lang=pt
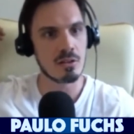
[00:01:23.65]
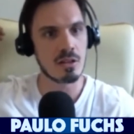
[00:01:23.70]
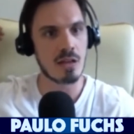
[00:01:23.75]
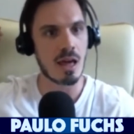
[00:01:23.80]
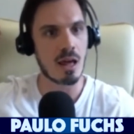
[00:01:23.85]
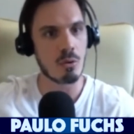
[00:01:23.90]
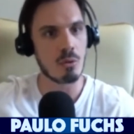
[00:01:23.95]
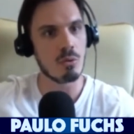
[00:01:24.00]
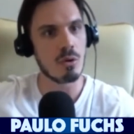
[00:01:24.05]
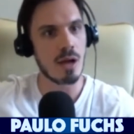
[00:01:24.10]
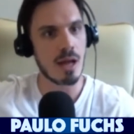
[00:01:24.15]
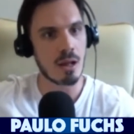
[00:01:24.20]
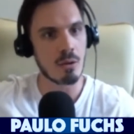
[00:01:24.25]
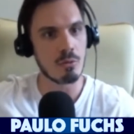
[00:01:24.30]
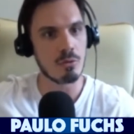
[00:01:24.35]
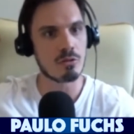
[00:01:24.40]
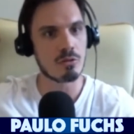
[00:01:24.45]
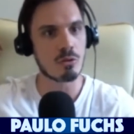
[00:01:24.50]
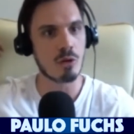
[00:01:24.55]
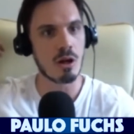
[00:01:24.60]
que era o,
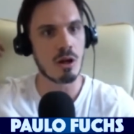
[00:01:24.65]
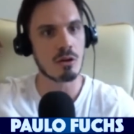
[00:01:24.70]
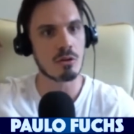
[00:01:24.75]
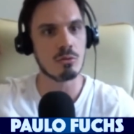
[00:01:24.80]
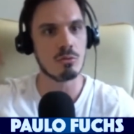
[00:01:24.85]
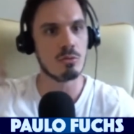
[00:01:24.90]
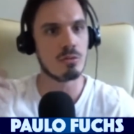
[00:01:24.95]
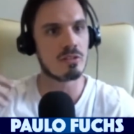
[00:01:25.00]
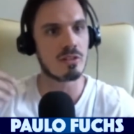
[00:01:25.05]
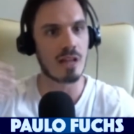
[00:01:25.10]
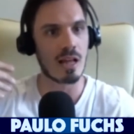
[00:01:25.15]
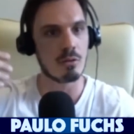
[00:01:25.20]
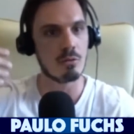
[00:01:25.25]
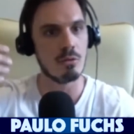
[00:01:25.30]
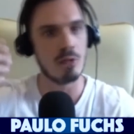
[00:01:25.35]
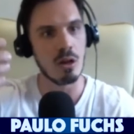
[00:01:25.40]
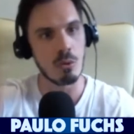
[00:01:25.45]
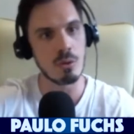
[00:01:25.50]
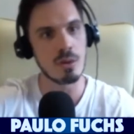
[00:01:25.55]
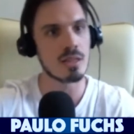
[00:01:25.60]
era o histórico do
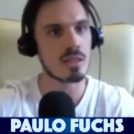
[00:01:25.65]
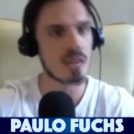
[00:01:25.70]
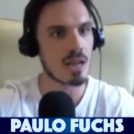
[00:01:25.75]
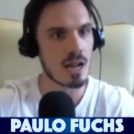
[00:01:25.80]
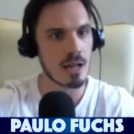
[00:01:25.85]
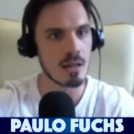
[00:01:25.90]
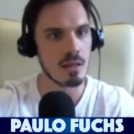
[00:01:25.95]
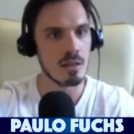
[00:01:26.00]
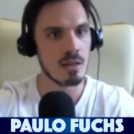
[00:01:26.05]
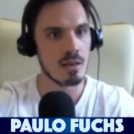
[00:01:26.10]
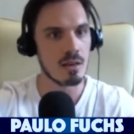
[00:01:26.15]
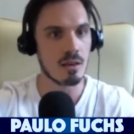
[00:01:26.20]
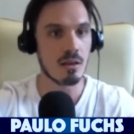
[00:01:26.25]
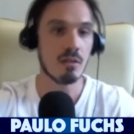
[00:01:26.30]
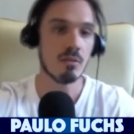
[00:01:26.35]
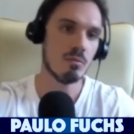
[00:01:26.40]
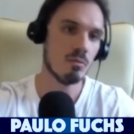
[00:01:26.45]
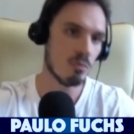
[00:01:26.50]
Estado não entrar na,